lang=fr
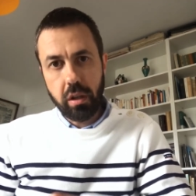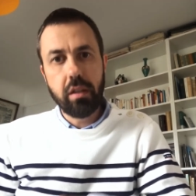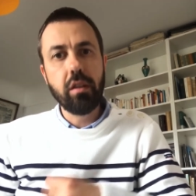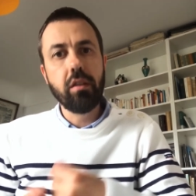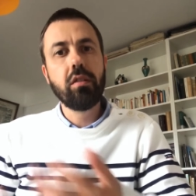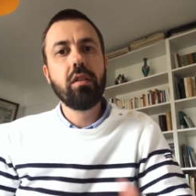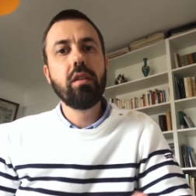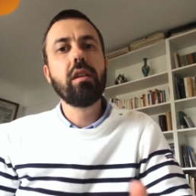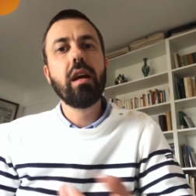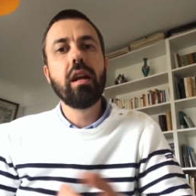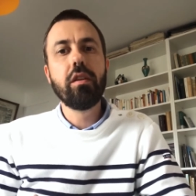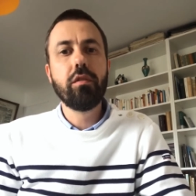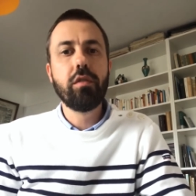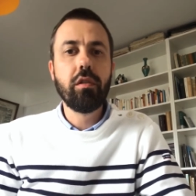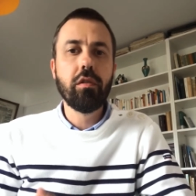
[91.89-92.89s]
ils décident
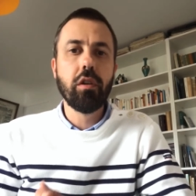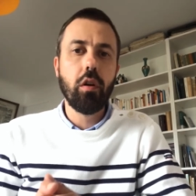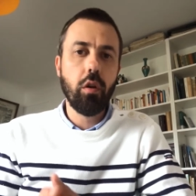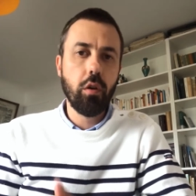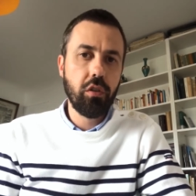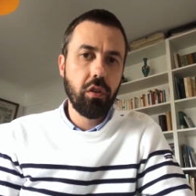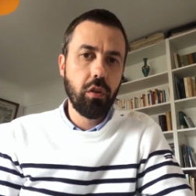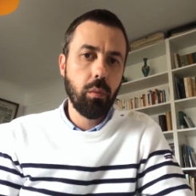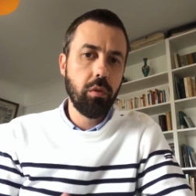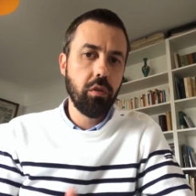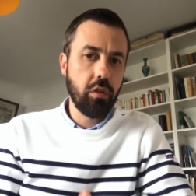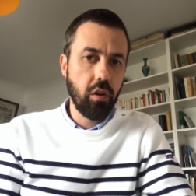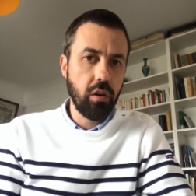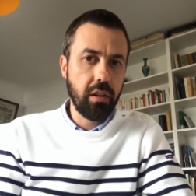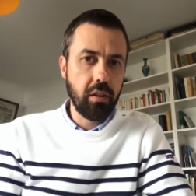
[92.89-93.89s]
d'aller vivre ensemble
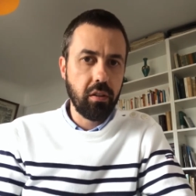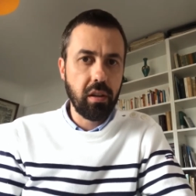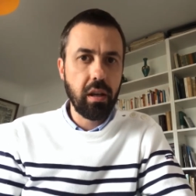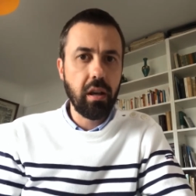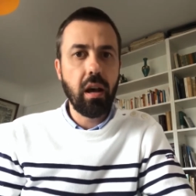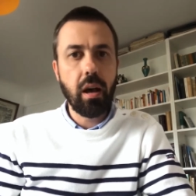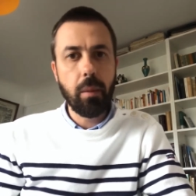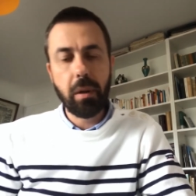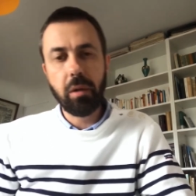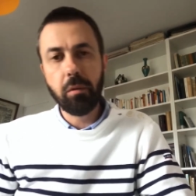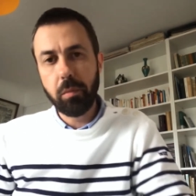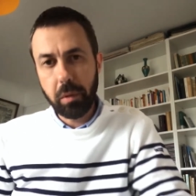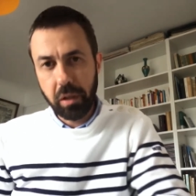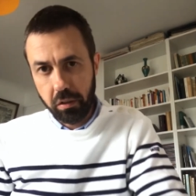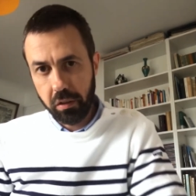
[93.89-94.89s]
dans le désert à Palm
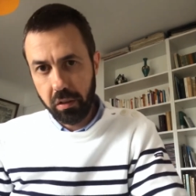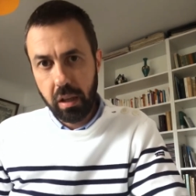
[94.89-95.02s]
Springs.